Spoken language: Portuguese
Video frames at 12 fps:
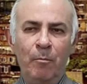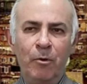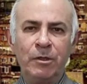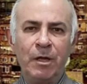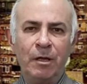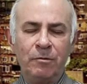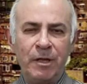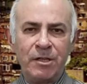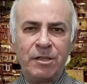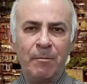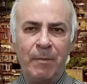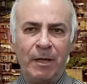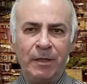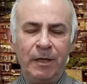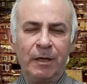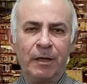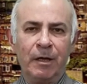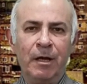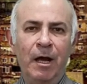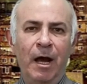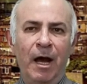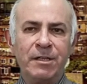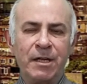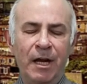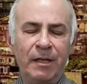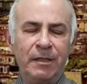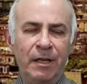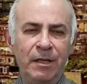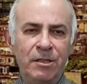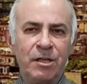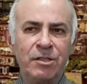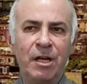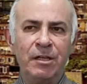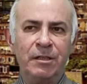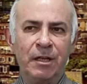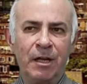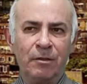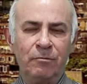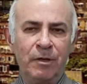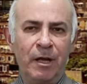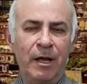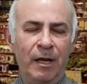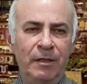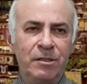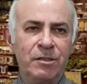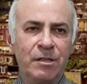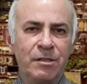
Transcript: Portanto, desta maneira, as características da literatura realista